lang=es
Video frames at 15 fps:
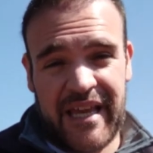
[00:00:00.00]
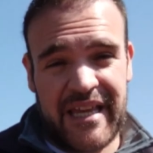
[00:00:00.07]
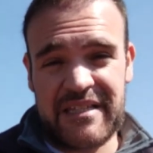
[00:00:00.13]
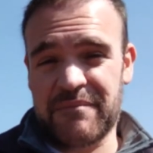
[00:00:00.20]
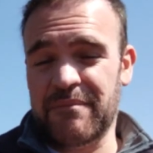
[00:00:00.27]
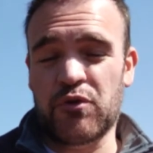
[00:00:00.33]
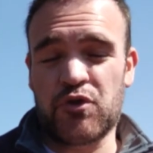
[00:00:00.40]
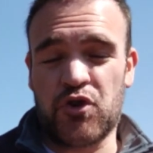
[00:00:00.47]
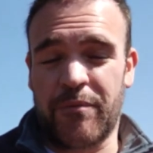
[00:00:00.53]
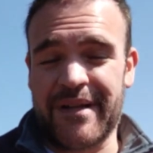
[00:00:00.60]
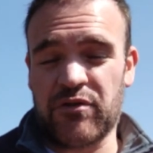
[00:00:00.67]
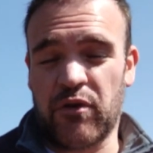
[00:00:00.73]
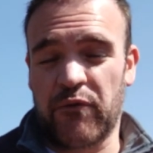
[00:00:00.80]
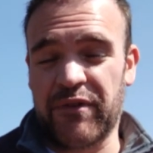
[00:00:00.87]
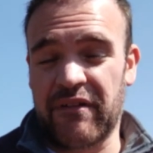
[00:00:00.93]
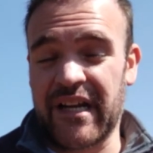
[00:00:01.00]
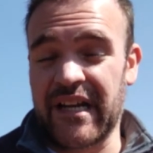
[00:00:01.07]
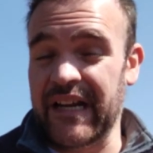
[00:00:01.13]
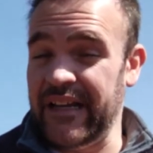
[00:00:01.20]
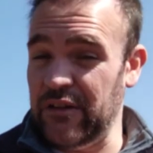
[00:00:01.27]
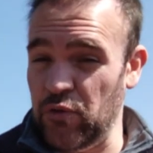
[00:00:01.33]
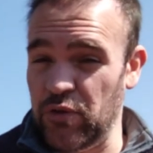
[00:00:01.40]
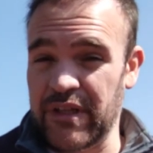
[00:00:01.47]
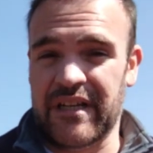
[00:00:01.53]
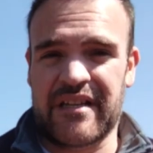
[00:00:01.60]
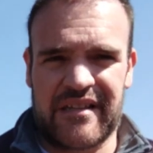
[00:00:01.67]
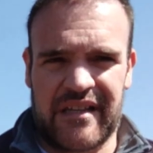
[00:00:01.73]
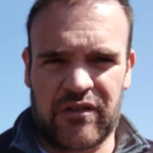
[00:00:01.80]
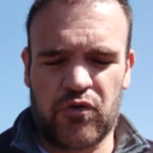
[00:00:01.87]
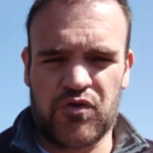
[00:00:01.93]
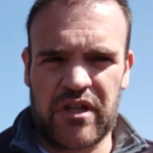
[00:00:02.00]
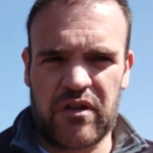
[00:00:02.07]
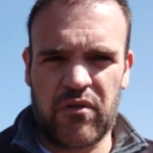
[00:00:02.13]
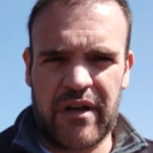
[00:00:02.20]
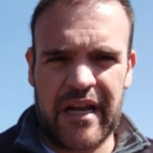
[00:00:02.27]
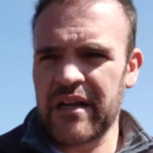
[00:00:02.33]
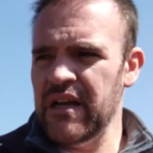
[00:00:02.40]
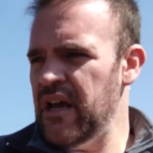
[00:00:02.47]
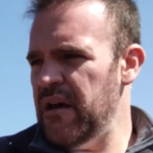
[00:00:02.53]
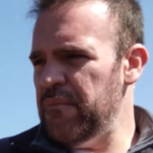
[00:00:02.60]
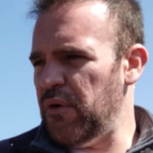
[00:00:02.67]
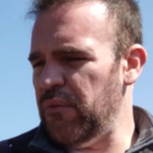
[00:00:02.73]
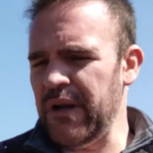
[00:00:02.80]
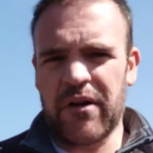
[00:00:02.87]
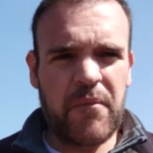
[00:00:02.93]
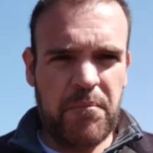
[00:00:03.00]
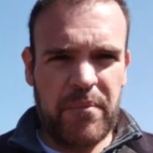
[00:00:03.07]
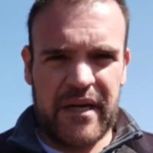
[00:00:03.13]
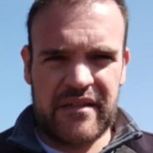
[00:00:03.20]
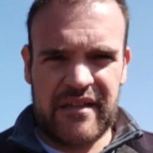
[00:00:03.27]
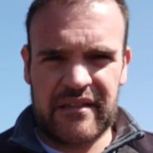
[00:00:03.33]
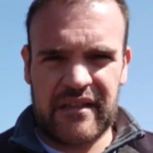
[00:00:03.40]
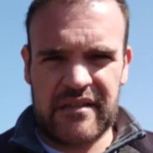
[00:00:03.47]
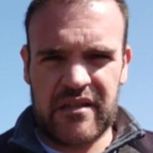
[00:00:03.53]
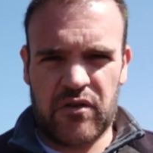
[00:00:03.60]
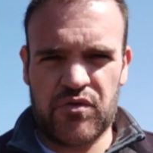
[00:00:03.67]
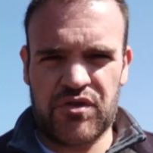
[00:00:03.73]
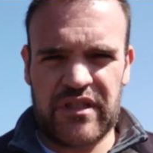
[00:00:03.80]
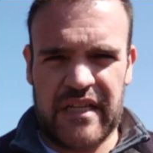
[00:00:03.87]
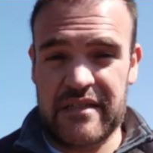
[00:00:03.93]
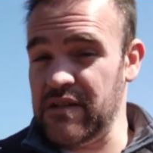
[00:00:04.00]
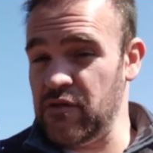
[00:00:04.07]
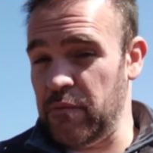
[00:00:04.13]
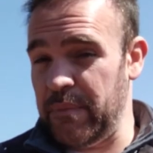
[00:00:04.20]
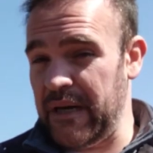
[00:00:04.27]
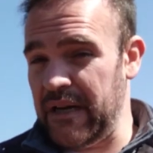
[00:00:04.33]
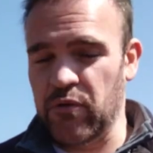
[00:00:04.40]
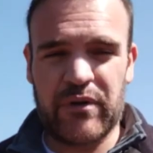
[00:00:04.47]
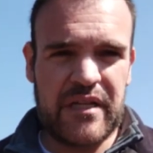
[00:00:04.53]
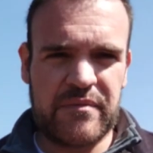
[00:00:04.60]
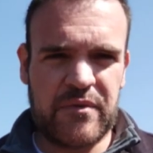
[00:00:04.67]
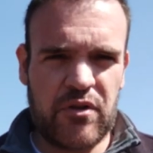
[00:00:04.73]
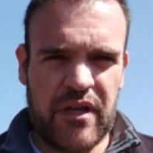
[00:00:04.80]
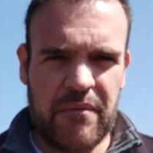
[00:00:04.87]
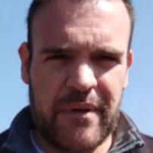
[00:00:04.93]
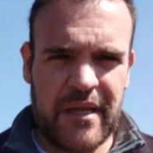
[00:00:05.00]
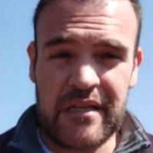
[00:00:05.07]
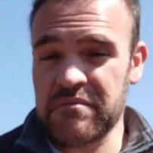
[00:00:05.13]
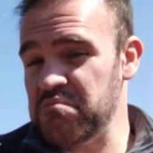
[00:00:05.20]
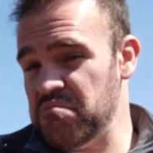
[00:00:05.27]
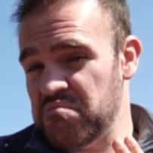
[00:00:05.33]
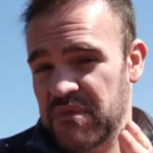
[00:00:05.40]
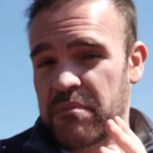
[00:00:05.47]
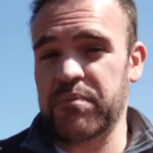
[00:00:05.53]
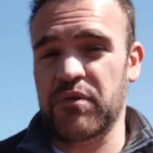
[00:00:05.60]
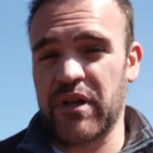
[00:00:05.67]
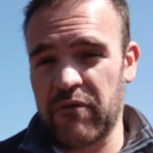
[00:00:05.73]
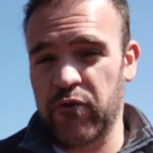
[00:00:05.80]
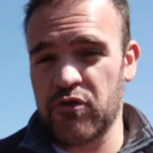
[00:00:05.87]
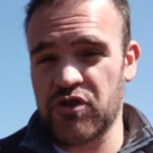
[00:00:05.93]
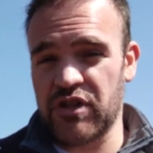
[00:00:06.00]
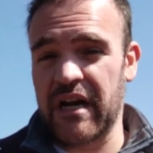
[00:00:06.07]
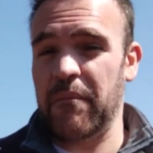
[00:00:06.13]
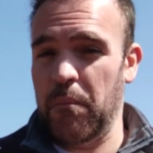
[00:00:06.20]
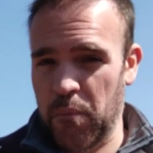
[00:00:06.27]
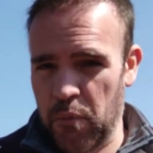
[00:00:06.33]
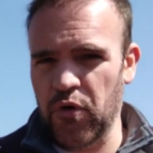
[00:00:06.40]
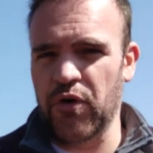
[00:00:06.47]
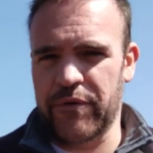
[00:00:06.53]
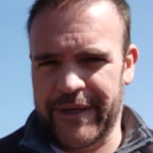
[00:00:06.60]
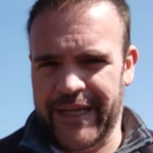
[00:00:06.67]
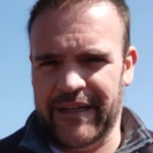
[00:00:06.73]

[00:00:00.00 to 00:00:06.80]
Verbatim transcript: es mucho más confiable la que tú tienes en tu celular, pero bueno, para ciertas circunstancias o para algunas videollamadas te puede funcionar muy